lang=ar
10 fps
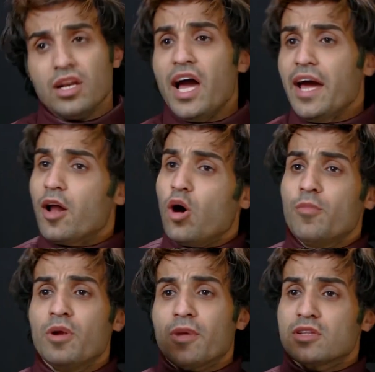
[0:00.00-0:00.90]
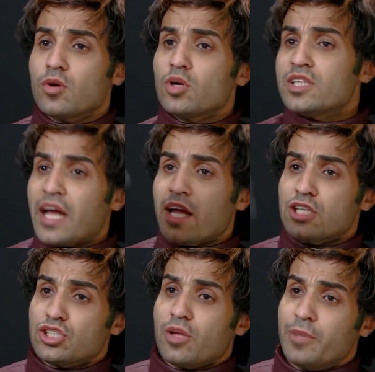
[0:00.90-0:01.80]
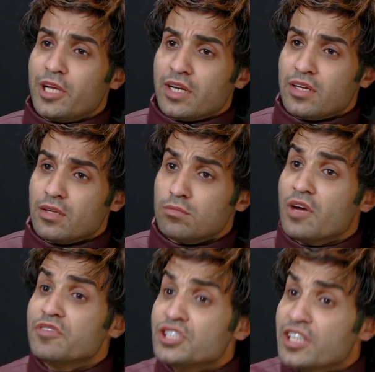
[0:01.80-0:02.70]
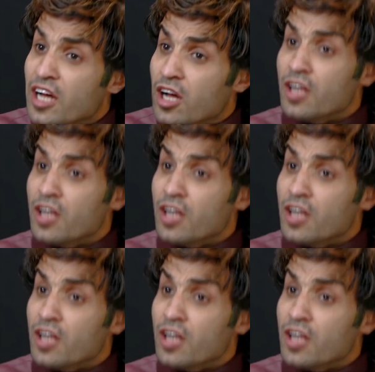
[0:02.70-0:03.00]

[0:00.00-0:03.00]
الله يحرق ام المنطرون اللي دخل الشيطان بينا مفيش لغه